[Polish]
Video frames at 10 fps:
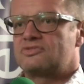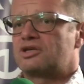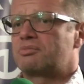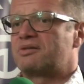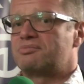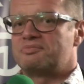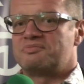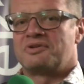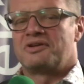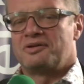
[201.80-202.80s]
że tak powiem,
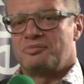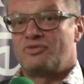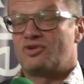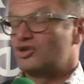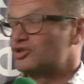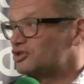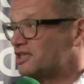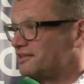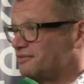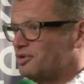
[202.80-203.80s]
mówiono, że
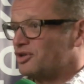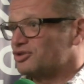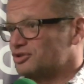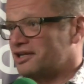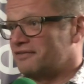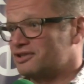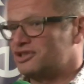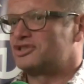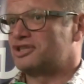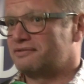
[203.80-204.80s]
ostatnie wybory są te
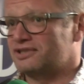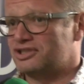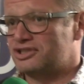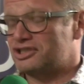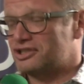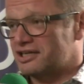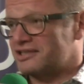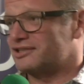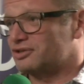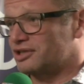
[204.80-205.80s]
najważniejsze, najważniejsze, a się nagle
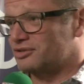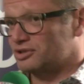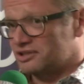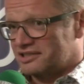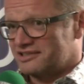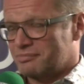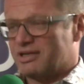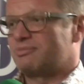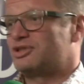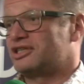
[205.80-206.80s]
teraz okazuje, że te za
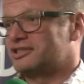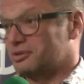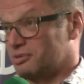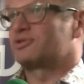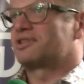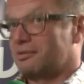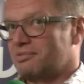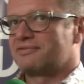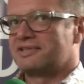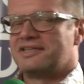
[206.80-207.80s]
parę miesięcy to będą tak
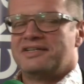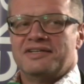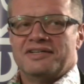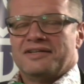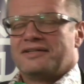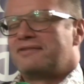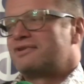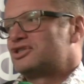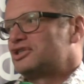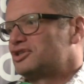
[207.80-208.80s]
naprawdę
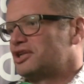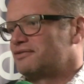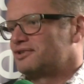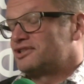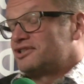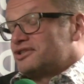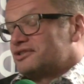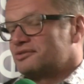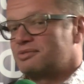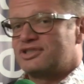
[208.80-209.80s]
najważniejsze,
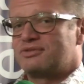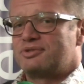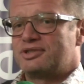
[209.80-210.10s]
najważniejsze. Zobaczymy.